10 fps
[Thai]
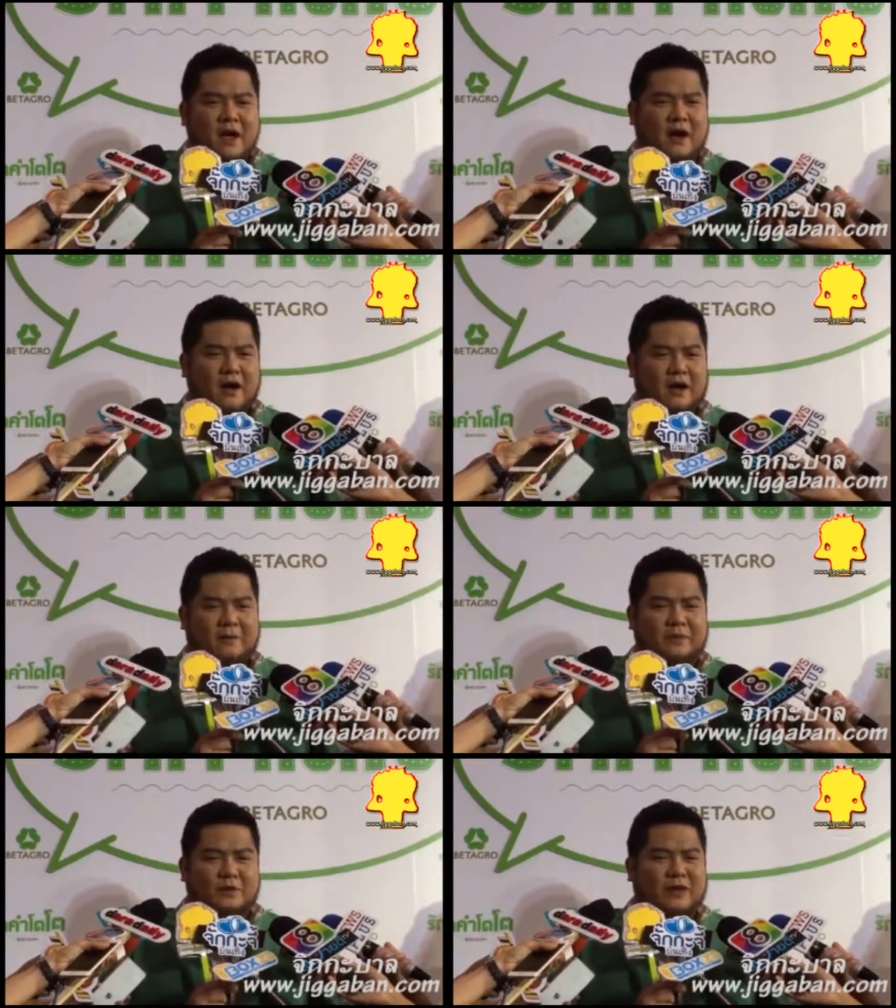เอ่อ
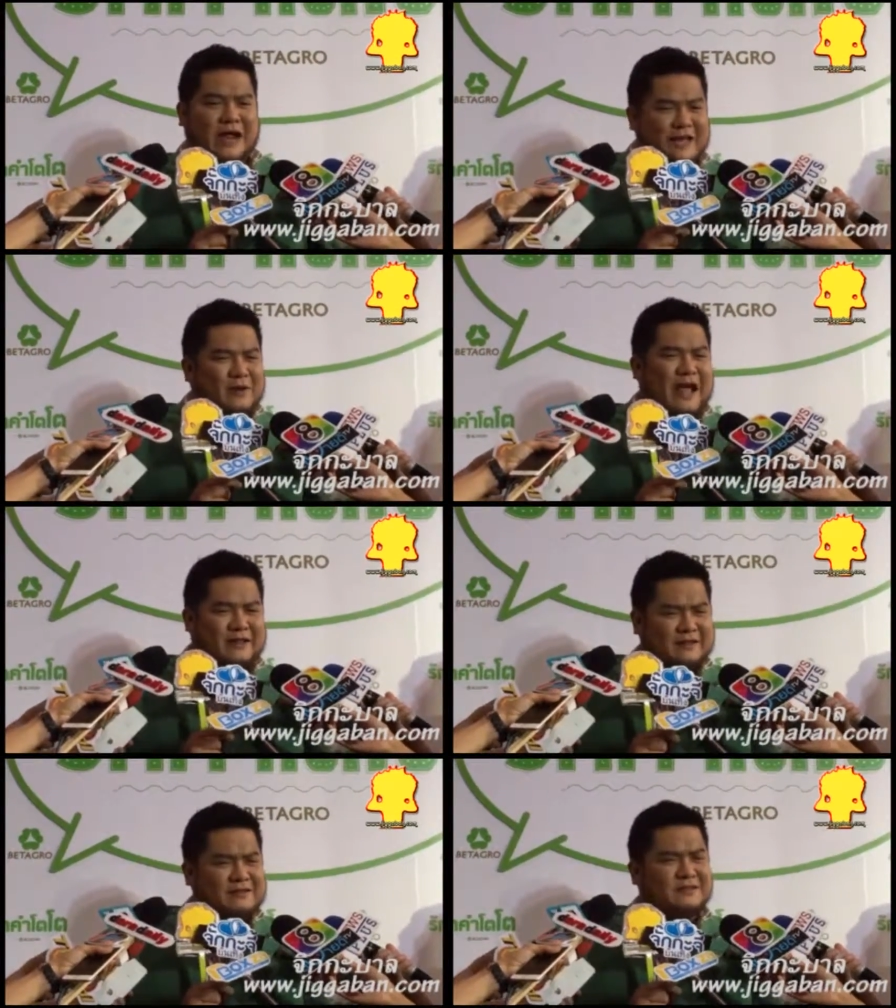ทุกครั้งที่เวลา
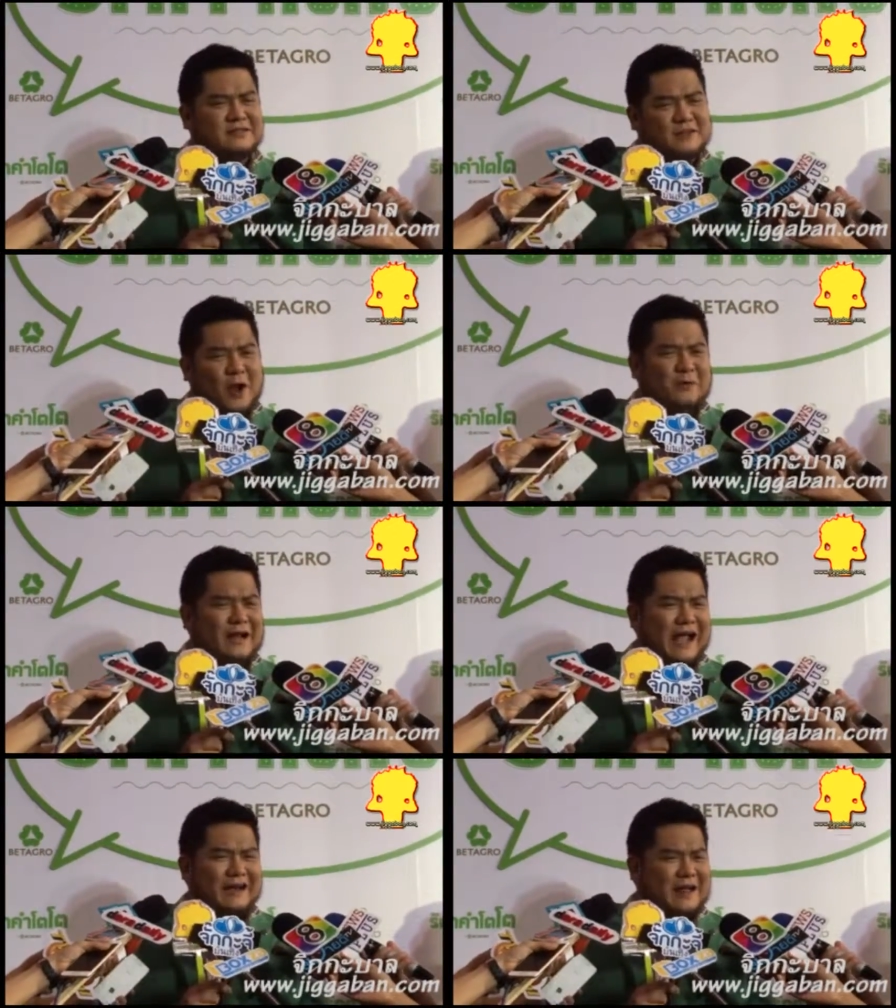รถ
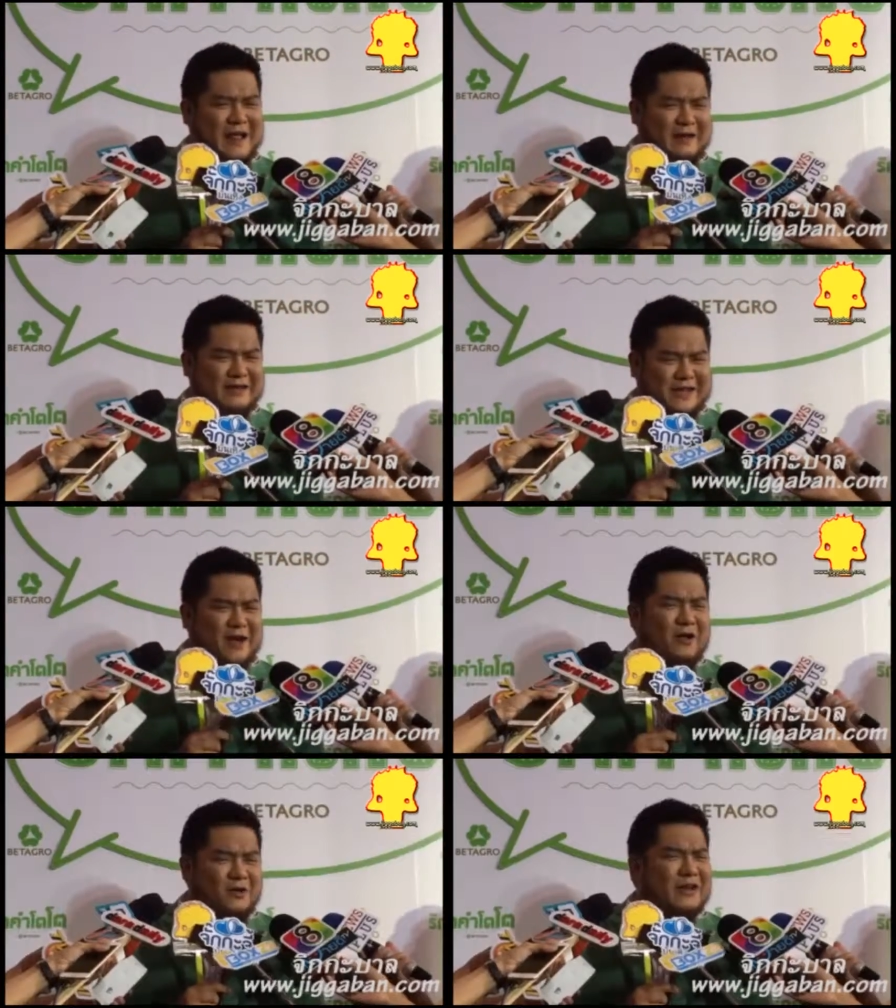คัน
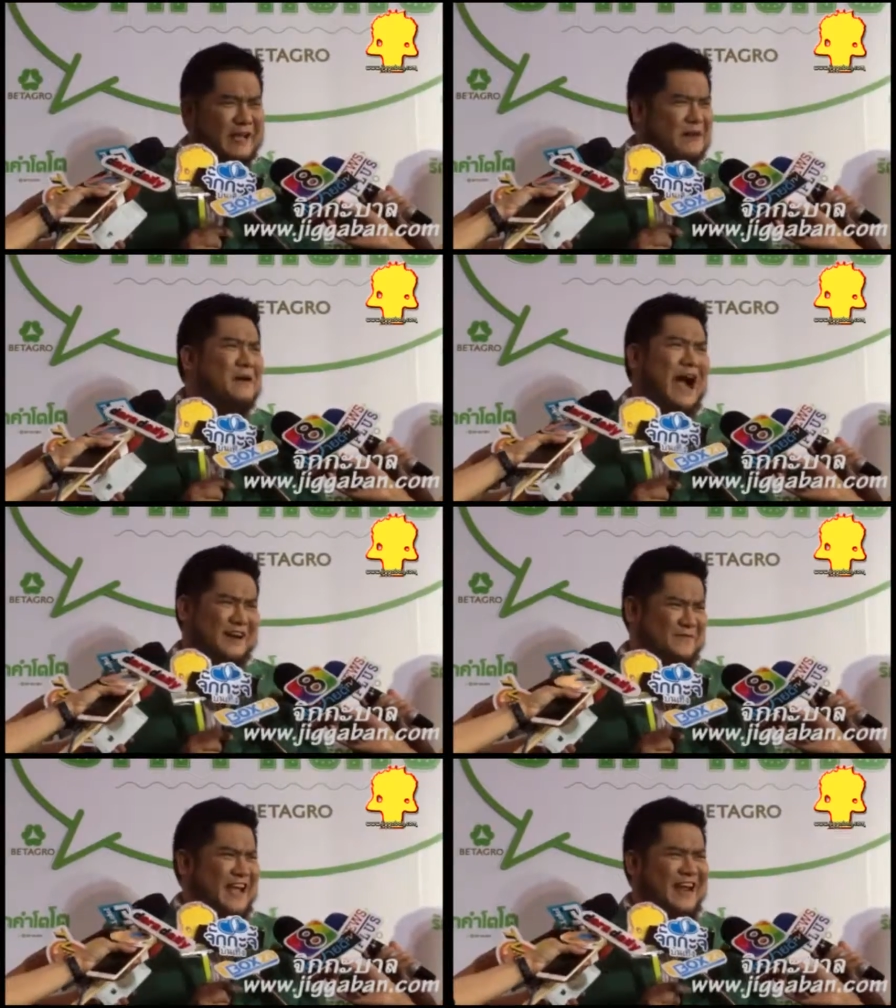รุ่นรุ่นนี้มันผ่า
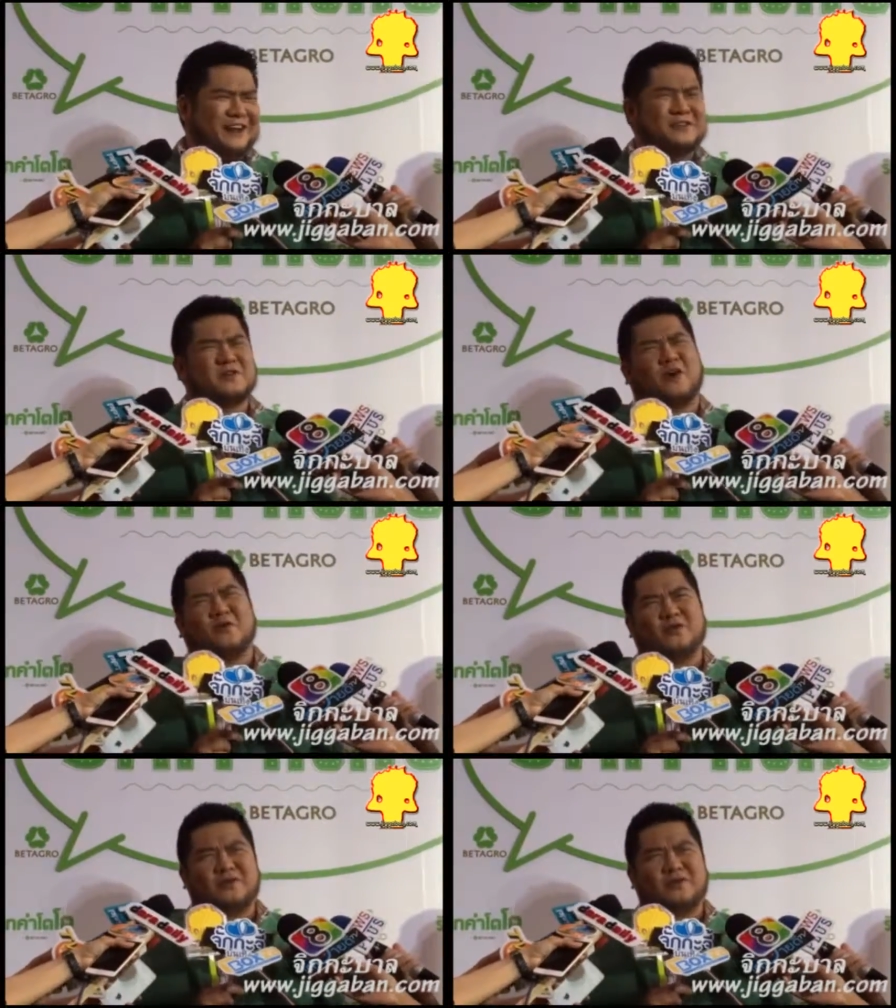นไปแล้วเรารู้สึกว่า